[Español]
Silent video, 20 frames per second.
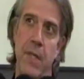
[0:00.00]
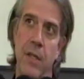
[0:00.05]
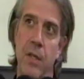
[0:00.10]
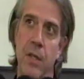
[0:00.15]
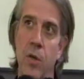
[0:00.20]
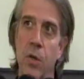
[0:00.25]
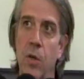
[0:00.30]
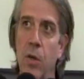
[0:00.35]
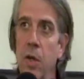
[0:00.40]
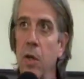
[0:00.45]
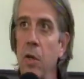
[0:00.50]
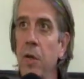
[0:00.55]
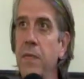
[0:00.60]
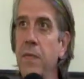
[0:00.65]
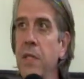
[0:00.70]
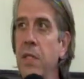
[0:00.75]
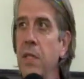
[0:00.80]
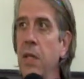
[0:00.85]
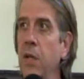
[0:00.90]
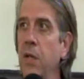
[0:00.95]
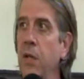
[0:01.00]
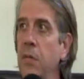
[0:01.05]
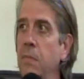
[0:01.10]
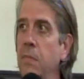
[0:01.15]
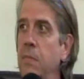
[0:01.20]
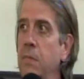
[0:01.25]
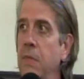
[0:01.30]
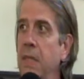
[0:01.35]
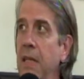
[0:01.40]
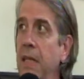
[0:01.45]
yo creo que lo físico
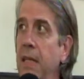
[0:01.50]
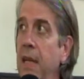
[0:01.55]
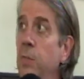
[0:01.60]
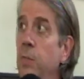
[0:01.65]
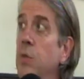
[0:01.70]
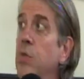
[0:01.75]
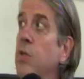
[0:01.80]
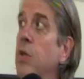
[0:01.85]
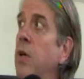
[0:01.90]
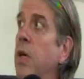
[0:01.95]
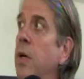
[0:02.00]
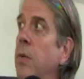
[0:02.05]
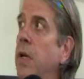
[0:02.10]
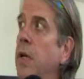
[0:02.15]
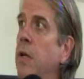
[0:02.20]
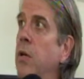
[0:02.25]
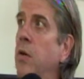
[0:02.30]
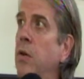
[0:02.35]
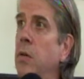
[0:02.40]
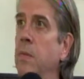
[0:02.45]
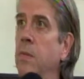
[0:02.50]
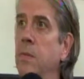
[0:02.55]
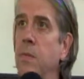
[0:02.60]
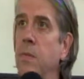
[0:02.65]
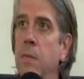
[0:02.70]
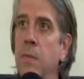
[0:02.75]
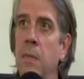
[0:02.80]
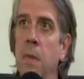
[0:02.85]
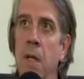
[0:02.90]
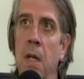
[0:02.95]
tendrá mucho que ver
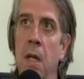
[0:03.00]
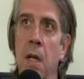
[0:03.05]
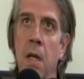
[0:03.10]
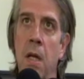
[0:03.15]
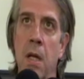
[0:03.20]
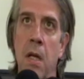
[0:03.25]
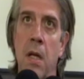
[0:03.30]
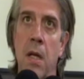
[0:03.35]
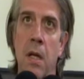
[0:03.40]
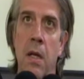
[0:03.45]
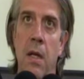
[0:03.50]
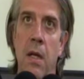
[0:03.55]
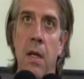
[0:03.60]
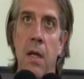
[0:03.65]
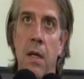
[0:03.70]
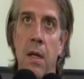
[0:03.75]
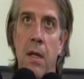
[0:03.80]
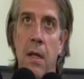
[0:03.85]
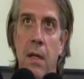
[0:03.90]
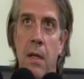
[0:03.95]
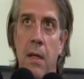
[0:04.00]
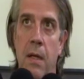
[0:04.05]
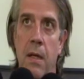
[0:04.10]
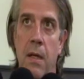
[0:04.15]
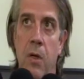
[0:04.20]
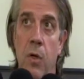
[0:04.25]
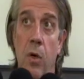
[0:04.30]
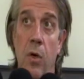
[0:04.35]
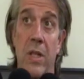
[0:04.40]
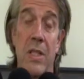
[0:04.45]
con,
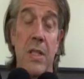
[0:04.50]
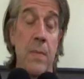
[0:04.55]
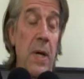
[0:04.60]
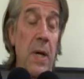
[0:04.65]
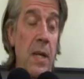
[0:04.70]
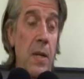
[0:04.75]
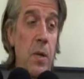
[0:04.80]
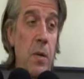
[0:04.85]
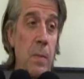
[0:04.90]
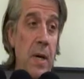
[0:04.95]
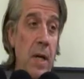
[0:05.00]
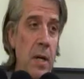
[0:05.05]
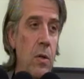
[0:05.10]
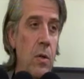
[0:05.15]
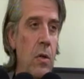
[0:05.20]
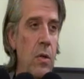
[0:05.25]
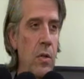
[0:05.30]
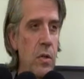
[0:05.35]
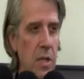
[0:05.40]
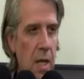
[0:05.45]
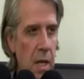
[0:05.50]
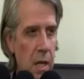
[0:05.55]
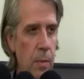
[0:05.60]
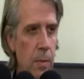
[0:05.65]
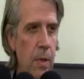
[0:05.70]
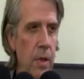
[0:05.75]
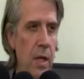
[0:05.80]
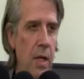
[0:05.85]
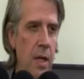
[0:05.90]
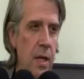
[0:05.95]
eh, con lo que es Valle de Upar, con los
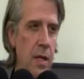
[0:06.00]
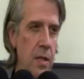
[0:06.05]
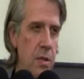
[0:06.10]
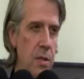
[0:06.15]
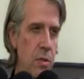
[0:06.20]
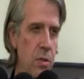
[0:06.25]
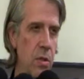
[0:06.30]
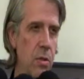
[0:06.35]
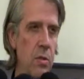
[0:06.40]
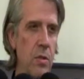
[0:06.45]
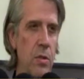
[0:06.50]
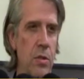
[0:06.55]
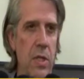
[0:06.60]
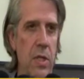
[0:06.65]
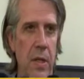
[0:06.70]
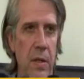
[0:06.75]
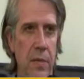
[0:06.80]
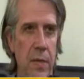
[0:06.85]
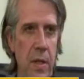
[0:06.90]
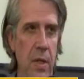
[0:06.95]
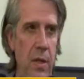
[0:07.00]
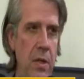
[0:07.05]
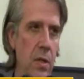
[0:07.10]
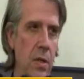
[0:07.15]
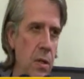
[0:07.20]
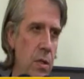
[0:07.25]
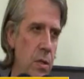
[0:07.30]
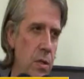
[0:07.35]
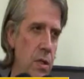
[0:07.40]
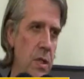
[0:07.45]
árboles, con los
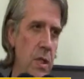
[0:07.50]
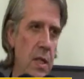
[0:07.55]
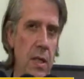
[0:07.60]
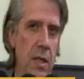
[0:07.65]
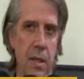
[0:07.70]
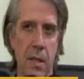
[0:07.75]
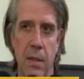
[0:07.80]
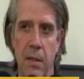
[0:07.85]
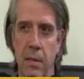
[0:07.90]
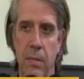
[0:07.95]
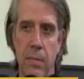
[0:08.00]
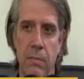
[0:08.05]
edificios, eh,